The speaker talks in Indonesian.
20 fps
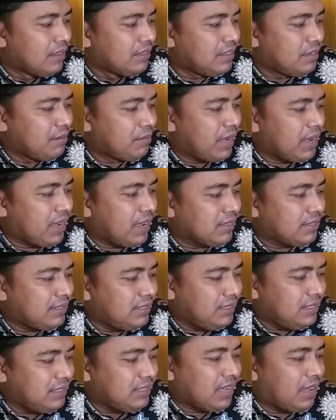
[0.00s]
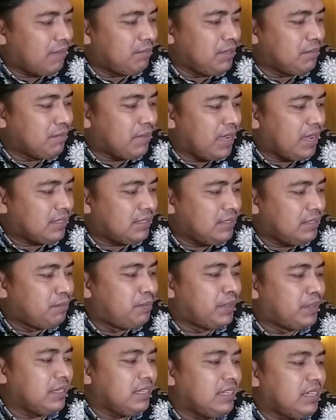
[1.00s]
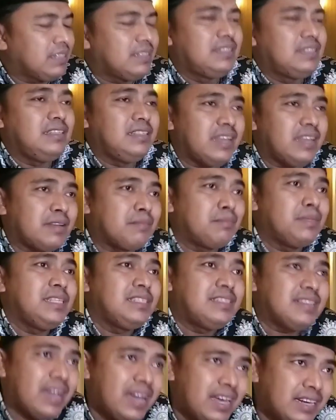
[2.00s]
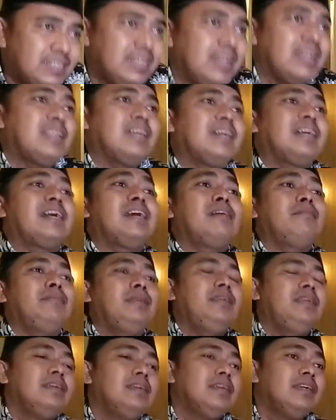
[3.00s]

Terima kasih kami masih berikhtiar mencari anak kami.